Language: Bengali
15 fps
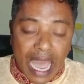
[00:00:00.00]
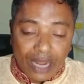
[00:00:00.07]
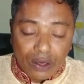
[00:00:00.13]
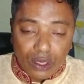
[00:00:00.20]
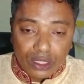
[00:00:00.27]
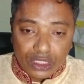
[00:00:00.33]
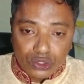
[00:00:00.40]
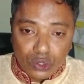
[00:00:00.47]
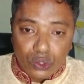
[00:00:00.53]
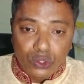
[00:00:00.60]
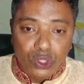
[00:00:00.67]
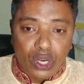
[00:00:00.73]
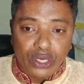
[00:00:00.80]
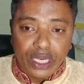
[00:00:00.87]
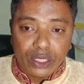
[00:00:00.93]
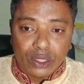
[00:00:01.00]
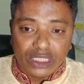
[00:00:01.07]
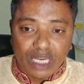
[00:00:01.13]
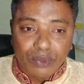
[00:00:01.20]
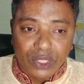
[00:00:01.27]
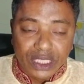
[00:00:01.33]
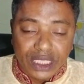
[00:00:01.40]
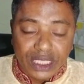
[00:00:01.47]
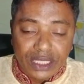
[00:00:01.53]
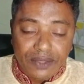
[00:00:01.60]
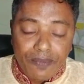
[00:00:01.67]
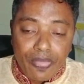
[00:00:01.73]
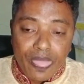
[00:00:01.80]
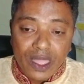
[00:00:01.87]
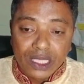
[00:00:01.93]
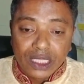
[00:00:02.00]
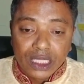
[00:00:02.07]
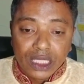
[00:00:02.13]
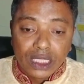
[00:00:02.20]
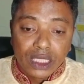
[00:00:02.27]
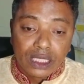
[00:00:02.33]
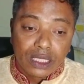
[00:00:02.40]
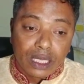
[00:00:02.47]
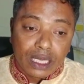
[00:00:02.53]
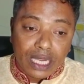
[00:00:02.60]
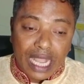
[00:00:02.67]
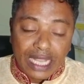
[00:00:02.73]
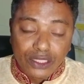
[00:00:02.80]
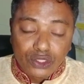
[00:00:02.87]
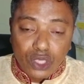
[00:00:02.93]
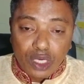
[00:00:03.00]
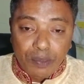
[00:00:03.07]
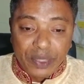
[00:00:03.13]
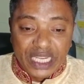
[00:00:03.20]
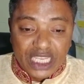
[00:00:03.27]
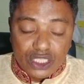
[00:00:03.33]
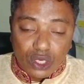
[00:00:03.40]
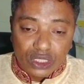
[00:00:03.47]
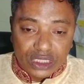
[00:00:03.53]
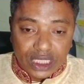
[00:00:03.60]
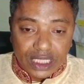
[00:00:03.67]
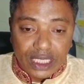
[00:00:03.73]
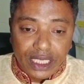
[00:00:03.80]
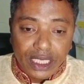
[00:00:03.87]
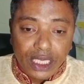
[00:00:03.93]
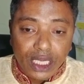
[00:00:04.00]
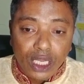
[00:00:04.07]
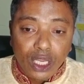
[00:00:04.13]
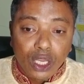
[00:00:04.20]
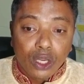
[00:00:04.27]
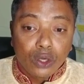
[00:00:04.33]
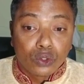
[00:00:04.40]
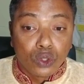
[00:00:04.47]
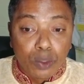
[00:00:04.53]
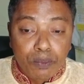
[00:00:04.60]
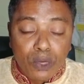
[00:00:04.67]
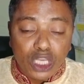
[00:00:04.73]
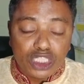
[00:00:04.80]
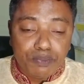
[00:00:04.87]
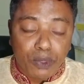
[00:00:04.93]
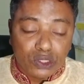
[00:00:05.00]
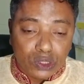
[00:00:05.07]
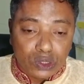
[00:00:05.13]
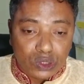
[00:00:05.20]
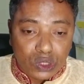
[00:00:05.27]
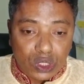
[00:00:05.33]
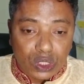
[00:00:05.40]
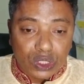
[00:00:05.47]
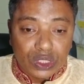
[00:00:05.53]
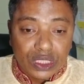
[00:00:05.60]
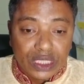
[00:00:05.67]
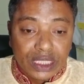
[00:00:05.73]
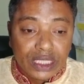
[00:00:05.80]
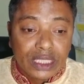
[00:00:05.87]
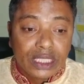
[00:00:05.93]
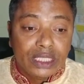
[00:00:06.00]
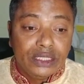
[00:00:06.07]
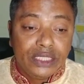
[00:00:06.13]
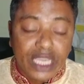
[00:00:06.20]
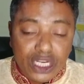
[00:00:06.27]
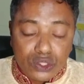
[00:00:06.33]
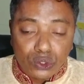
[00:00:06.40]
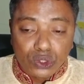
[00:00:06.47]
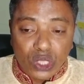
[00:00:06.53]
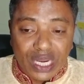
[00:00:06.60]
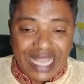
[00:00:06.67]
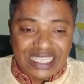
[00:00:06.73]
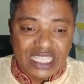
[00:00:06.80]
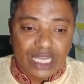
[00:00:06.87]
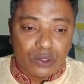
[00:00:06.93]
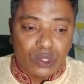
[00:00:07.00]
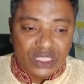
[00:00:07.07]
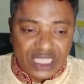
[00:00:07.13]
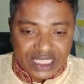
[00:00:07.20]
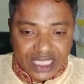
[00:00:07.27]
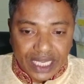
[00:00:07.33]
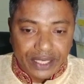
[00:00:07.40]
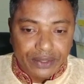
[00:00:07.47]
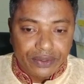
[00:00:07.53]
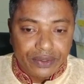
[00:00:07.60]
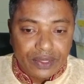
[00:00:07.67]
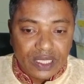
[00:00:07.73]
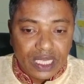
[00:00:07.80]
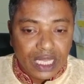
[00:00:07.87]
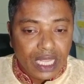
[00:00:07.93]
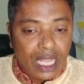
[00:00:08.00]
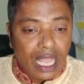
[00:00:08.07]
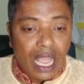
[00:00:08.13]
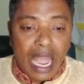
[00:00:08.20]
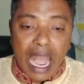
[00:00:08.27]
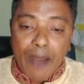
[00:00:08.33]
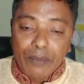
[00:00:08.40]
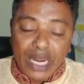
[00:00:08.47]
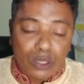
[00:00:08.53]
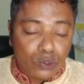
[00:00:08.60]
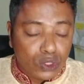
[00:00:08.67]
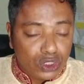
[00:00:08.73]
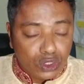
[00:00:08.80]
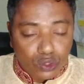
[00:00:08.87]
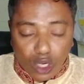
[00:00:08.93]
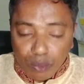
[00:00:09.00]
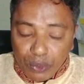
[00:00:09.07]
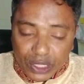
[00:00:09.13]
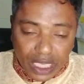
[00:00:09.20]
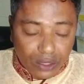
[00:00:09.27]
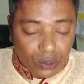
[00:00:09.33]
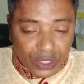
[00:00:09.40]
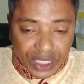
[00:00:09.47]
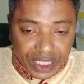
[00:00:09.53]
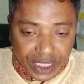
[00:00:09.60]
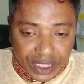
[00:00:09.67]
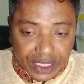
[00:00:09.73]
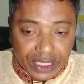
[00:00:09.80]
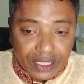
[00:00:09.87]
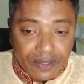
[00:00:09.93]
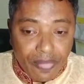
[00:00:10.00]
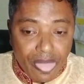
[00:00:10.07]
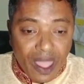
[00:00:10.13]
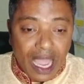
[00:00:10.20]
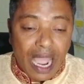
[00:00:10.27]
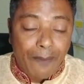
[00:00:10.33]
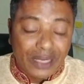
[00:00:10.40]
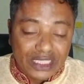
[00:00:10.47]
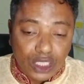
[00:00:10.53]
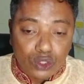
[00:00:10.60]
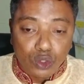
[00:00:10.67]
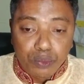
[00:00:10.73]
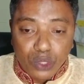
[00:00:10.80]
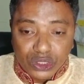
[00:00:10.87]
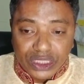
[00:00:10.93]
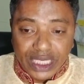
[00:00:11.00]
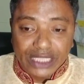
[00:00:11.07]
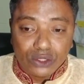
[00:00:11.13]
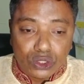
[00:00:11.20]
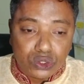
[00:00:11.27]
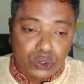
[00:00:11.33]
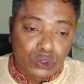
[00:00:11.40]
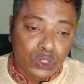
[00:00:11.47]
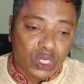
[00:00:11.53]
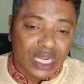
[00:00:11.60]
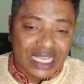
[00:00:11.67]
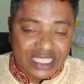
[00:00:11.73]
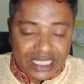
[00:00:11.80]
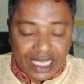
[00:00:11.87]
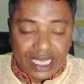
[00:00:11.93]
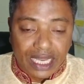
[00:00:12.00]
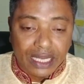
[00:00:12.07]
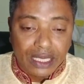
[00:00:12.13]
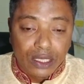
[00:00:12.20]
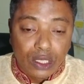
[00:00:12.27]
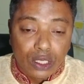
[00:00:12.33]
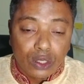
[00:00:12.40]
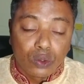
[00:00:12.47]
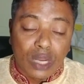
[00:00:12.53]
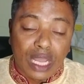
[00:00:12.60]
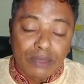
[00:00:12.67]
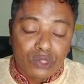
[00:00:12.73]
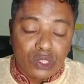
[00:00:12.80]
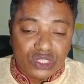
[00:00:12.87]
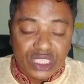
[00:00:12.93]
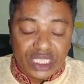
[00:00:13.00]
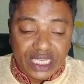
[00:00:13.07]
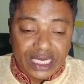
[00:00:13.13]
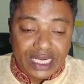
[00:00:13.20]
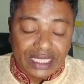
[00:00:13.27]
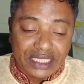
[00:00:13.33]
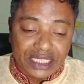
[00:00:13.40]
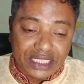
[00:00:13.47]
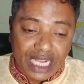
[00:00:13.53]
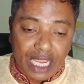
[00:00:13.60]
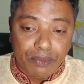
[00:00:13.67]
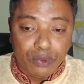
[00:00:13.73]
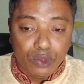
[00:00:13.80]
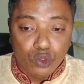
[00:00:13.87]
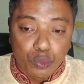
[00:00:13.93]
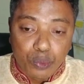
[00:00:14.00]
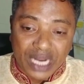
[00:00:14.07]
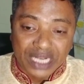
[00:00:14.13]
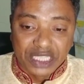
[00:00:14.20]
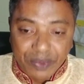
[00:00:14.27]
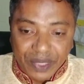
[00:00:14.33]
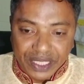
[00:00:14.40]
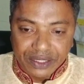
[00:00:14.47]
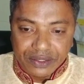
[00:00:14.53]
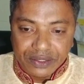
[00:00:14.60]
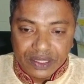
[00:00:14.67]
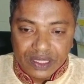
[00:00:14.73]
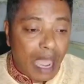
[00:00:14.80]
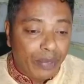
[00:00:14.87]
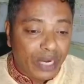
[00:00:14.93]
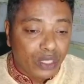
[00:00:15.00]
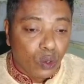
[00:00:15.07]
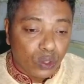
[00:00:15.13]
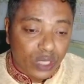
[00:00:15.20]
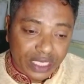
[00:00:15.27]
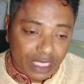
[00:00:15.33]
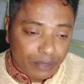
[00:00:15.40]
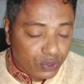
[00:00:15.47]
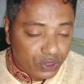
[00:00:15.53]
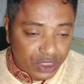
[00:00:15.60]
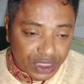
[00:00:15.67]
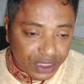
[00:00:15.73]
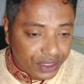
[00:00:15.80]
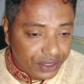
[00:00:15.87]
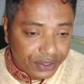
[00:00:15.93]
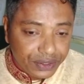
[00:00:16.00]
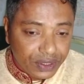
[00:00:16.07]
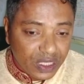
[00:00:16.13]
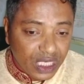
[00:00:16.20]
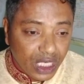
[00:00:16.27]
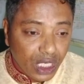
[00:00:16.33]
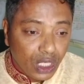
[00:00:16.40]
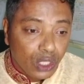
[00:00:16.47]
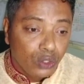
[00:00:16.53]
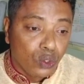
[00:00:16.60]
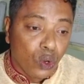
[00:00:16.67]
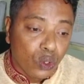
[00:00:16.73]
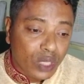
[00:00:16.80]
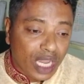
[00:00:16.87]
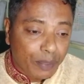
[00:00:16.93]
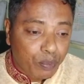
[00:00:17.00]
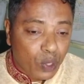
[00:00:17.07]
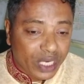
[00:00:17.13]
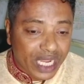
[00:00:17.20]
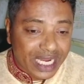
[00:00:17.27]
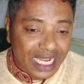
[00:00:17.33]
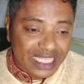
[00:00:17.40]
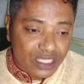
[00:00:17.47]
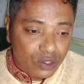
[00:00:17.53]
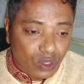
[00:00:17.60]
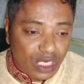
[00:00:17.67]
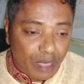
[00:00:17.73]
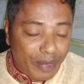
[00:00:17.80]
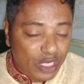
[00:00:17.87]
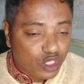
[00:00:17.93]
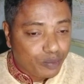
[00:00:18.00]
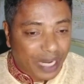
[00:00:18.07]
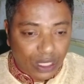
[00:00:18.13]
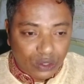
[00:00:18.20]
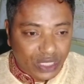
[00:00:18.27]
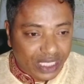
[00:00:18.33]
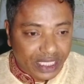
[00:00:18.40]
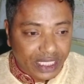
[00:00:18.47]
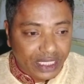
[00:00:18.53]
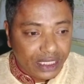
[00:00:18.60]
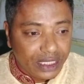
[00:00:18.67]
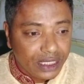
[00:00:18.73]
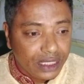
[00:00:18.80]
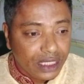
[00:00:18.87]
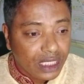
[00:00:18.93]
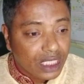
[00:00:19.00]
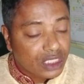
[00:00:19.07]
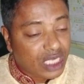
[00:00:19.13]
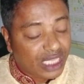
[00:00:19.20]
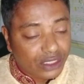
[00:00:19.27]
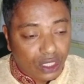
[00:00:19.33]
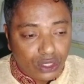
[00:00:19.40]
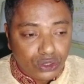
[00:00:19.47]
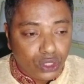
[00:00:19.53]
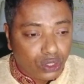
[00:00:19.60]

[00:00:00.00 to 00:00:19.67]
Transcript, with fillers: আরও কিছু উন্নয়নের কথা বলি কাঞ্চন ব্রিজ হতে রূপগঞ্জ পর্যন্ত যেই সুন্দর রাস্তা করতেছেন আমরা কোনোদিন কল্পনা করিনি আমাদের রূপগঞ্জে এত সুন্দর রাস্তা গোলাম দস্তগির গাজী সাহেব উপহার দিবেন আমরা নৌকাকে বুঝি নৌকার পক্ষে কাজ করলে মানুষ ভালো থাকে সাধারণ